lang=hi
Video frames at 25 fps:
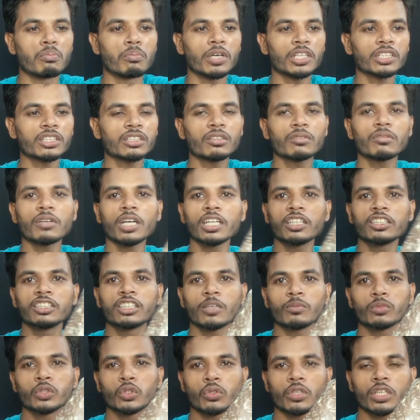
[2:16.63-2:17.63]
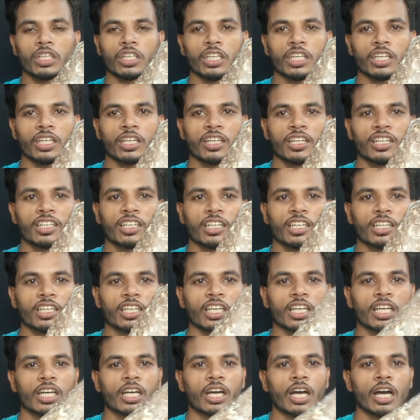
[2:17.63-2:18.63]
मस्त वाली जम चुकी है ठीक
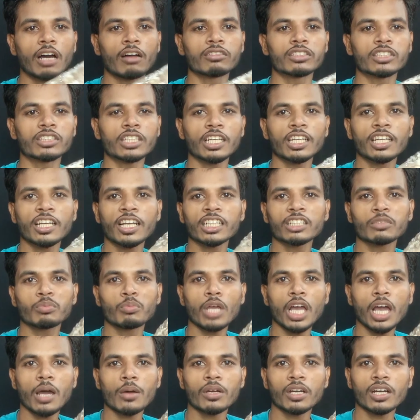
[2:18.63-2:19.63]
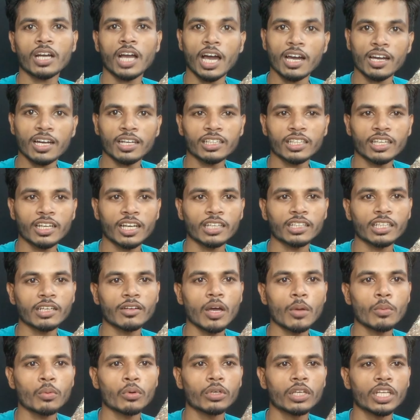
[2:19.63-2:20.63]
है अब चलिए गाइस मैं खाकर दिखाता हूँ
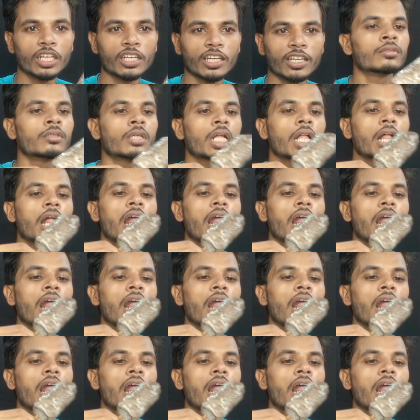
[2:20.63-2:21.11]
आपको ठीक है